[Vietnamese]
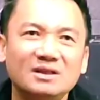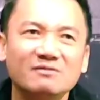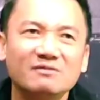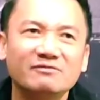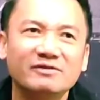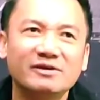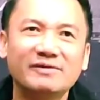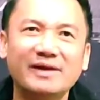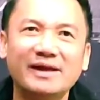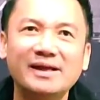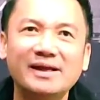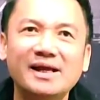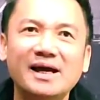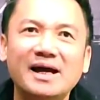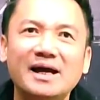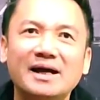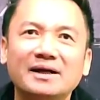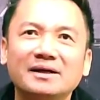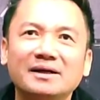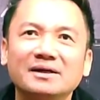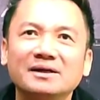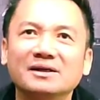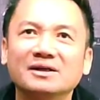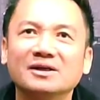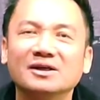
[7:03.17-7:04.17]
vì vậy
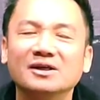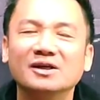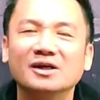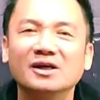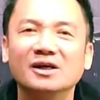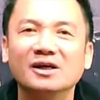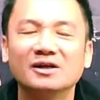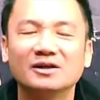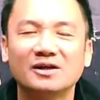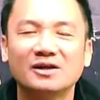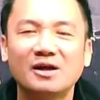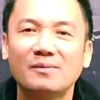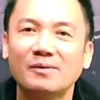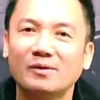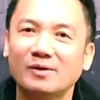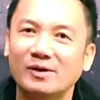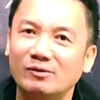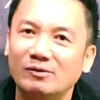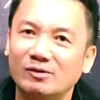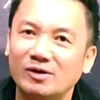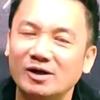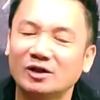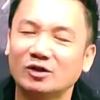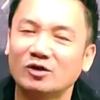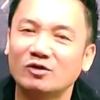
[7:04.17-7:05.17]
là đó là
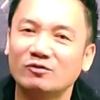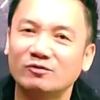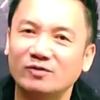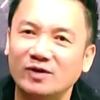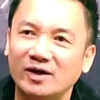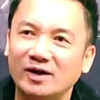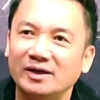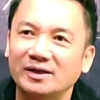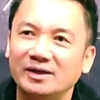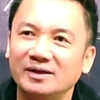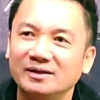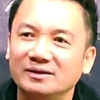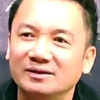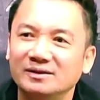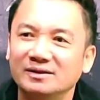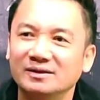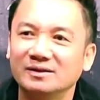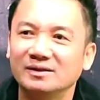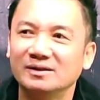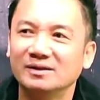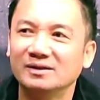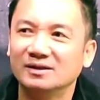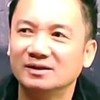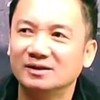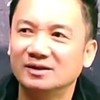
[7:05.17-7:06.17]
điều rất là tuyệt vời
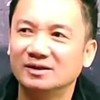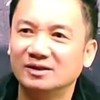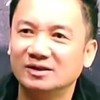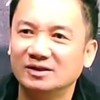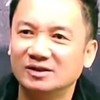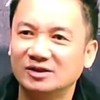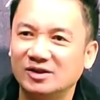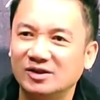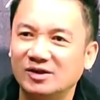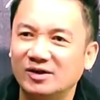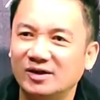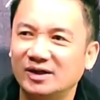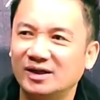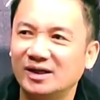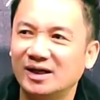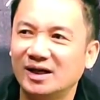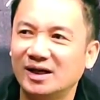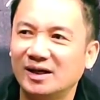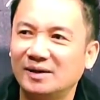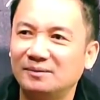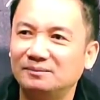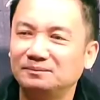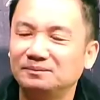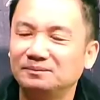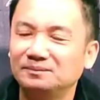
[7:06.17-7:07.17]
rồi
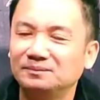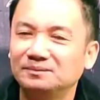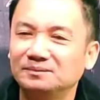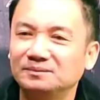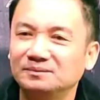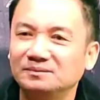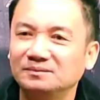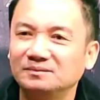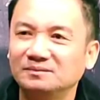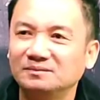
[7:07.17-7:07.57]
um,